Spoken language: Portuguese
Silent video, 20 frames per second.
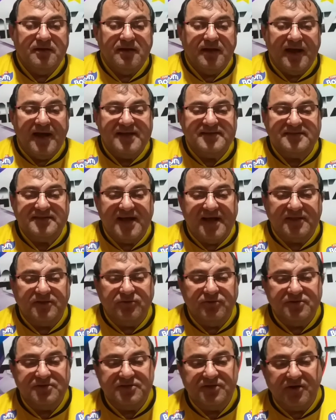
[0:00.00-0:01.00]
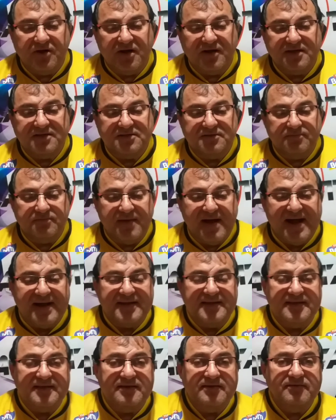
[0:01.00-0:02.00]
Às 14 horas,
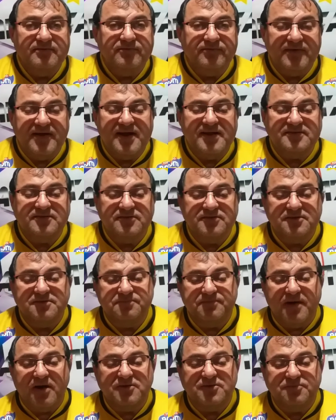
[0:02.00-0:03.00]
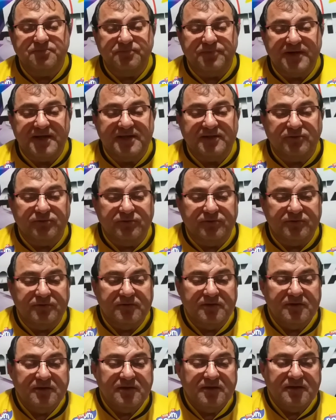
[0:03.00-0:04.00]
Mari versus Paus Preto.
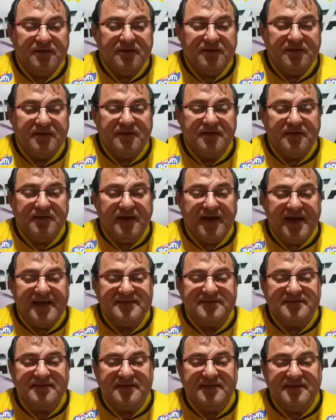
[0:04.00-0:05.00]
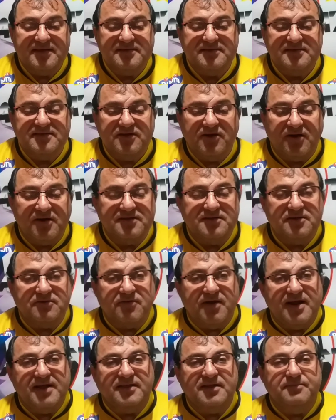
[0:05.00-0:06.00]
E às 15 horas e
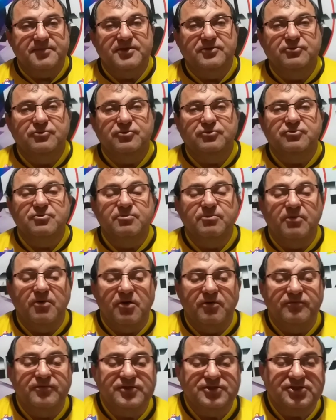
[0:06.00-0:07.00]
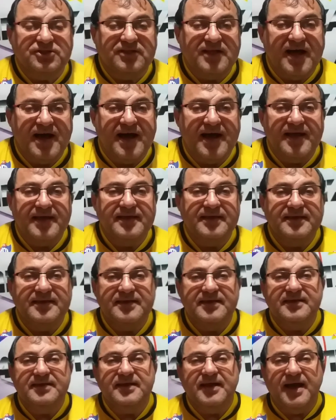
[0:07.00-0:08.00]
40 minutos, Movistar
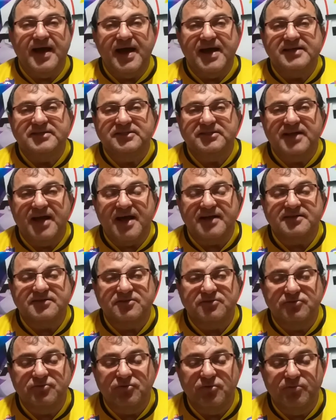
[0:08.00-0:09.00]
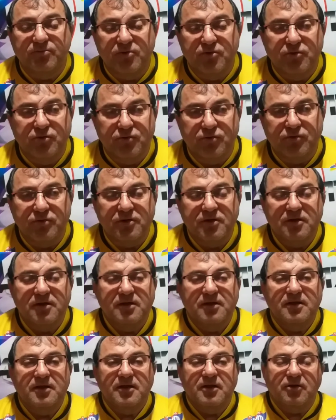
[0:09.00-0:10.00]
e Ajax do Urubu.
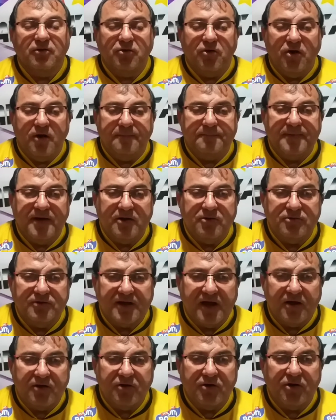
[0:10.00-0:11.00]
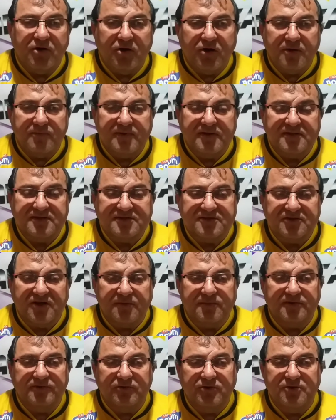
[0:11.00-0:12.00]
Copa Rural Rorró
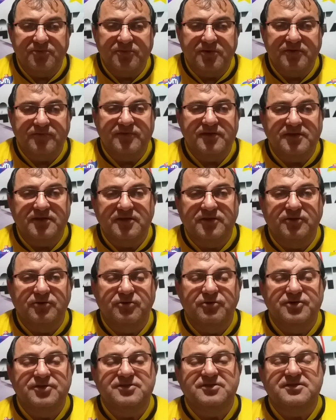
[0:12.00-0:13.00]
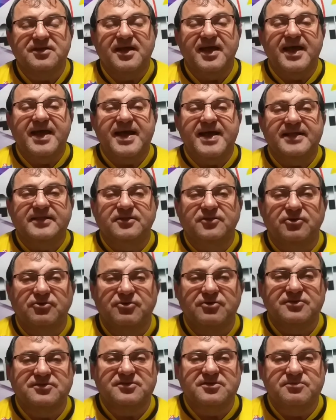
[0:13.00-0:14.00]
Maniçoba 2022 é
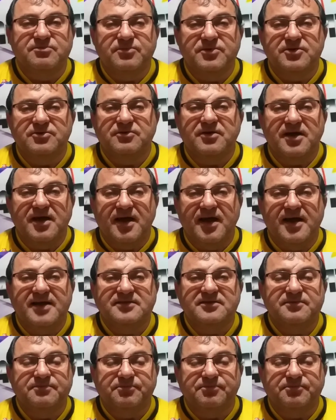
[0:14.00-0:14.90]
12 mil reais em